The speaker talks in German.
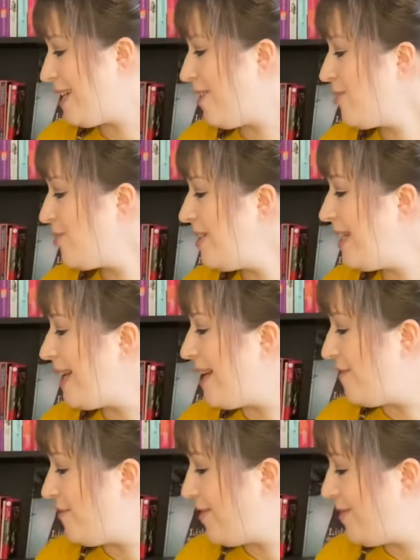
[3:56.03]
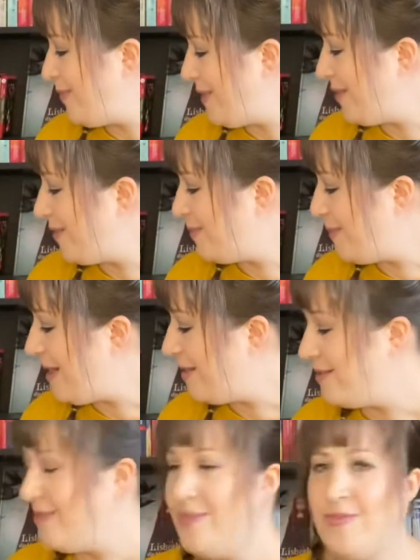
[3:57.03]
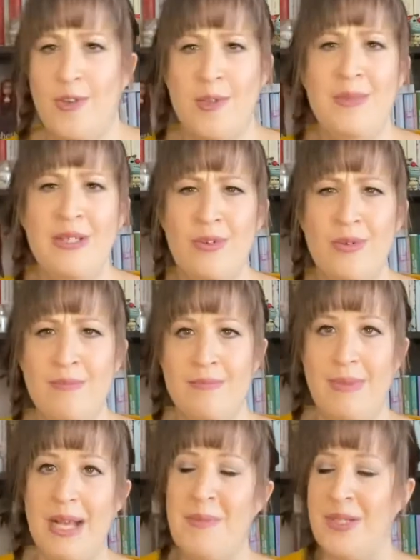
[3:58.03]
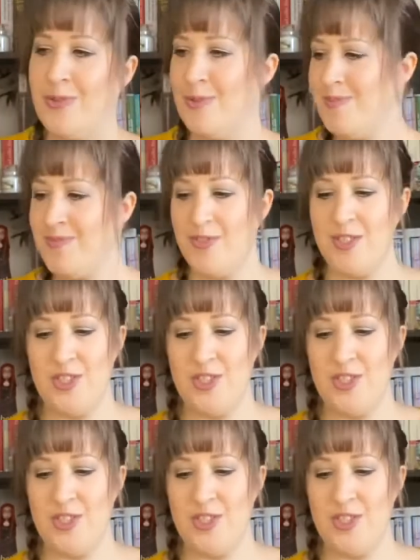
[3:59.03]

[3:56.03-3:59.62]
auch schon länger von mir, von mir rum, bei mir rum, von